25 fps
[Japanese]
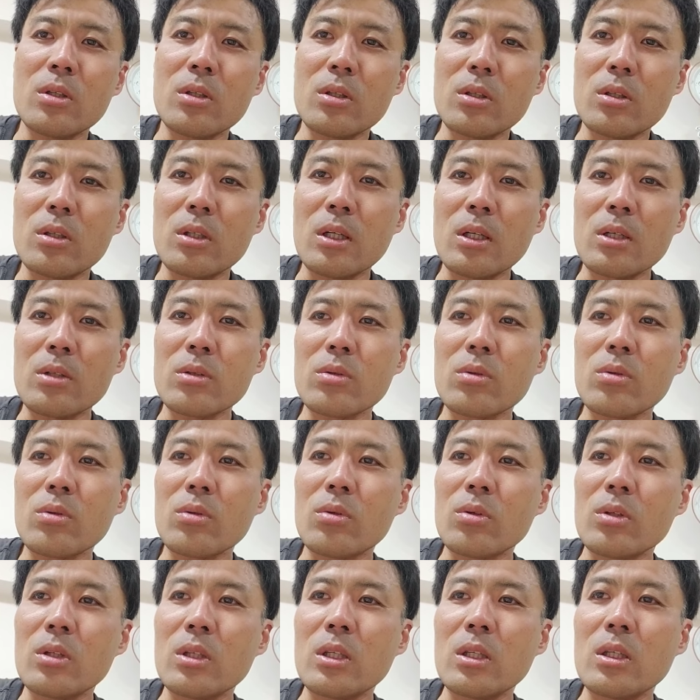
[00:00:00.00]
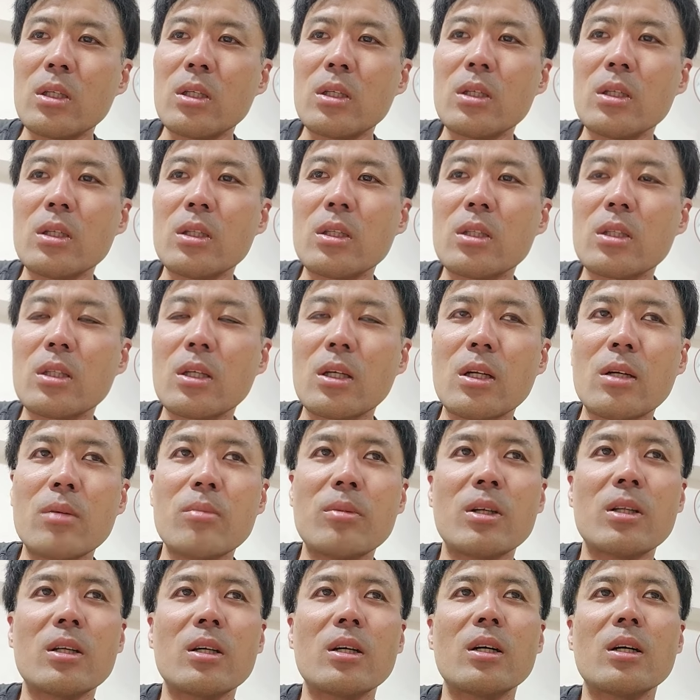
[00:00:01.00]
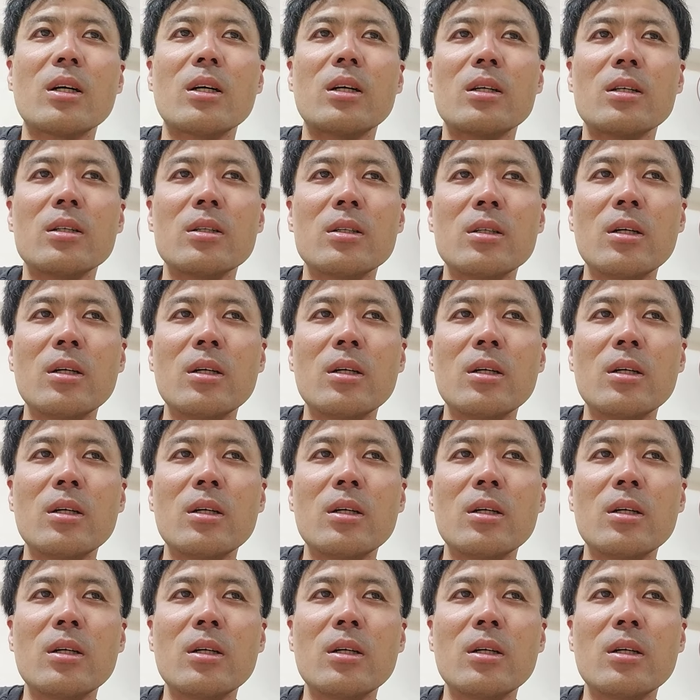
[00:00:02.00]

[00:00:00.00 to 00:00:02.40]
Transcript: なるとこに行ったらまだ、